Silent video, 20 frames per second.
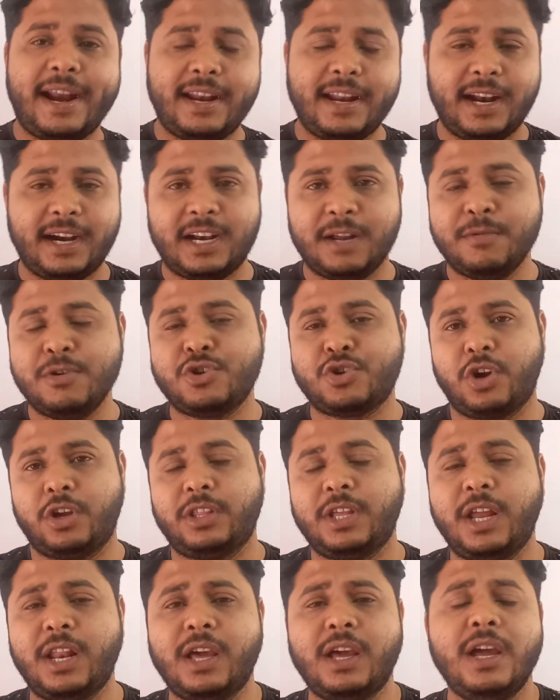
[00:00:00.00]
রাইটের একটা বিষয়
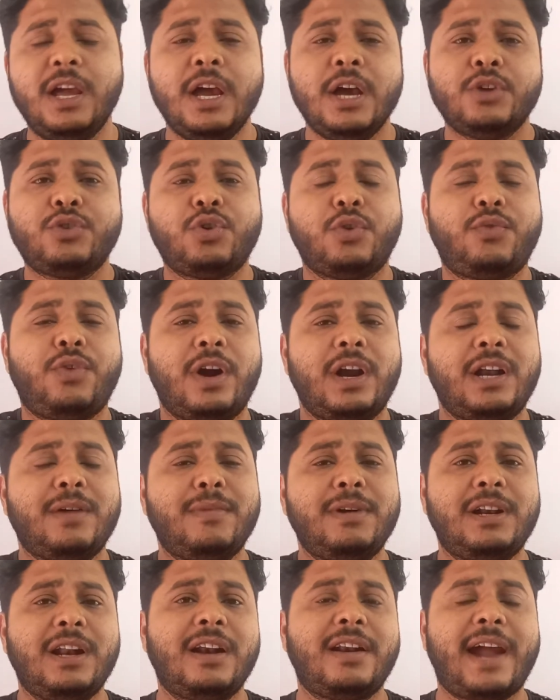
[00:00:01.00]
তাই না সো
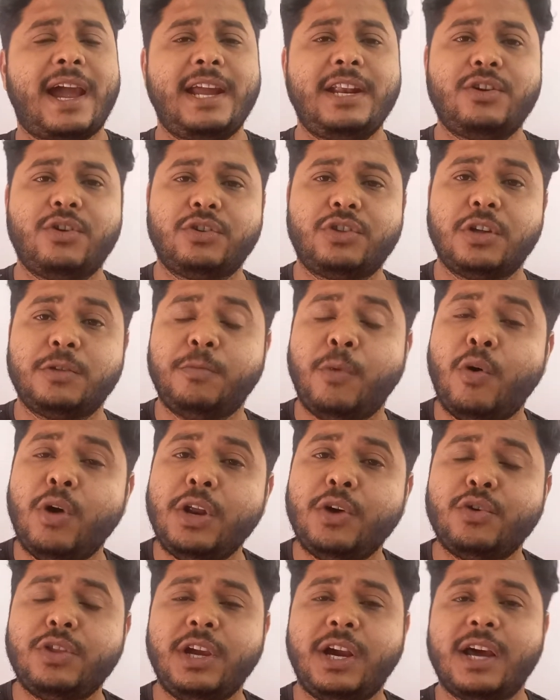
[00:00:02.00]
ফান্ডামেন্টাল রাইট অর্থাৎ
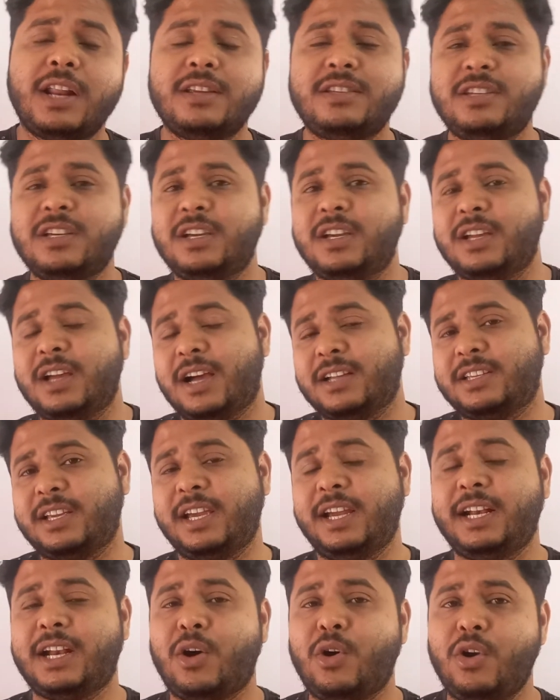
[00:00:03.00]
মৌলিক অধিকারের যে আছে
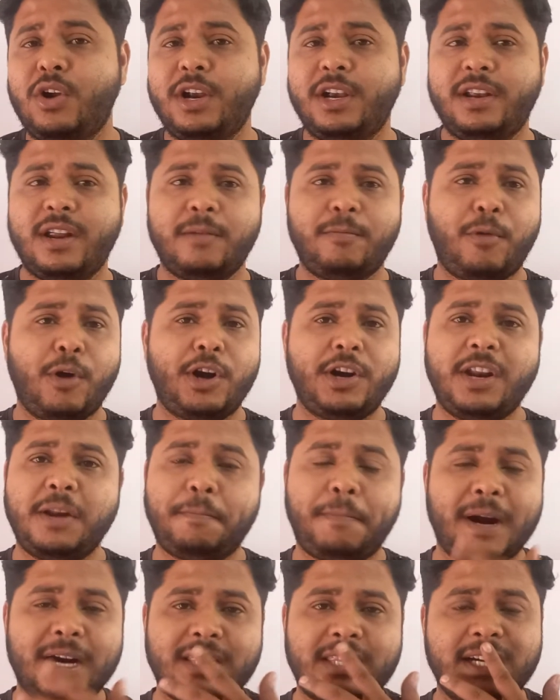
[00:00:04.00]
এটা হলো ইন্ডিয়ান
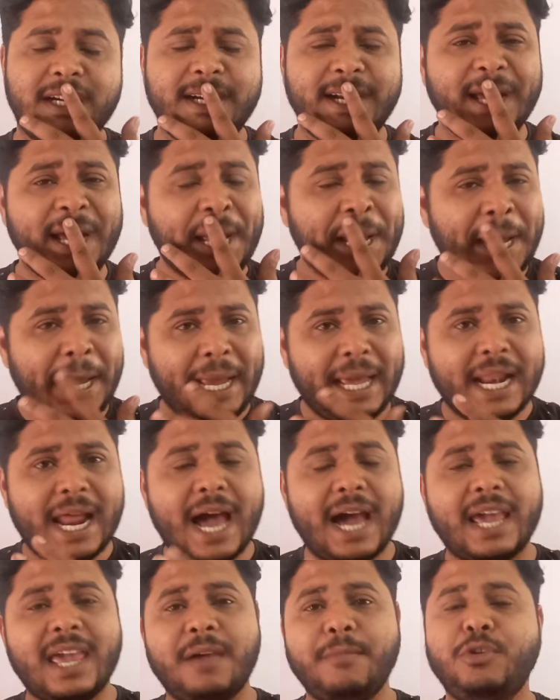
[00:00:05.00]
পলিটির পার্ট থার্ড এর
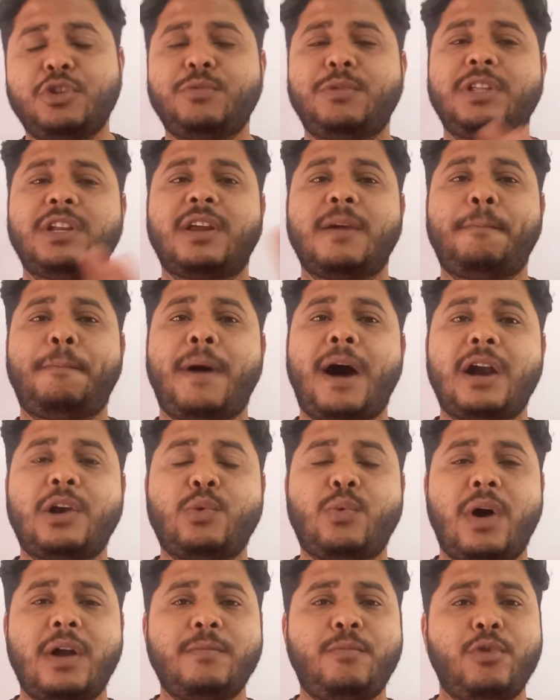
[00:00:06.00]
আগে আমি তোমাদেরকে পার্ট
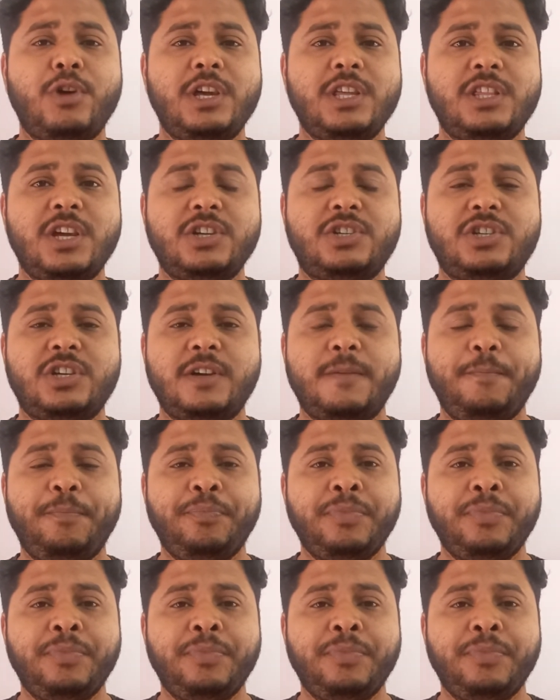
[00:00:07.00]
ওয়ান পড়িয়ে দিয়েছি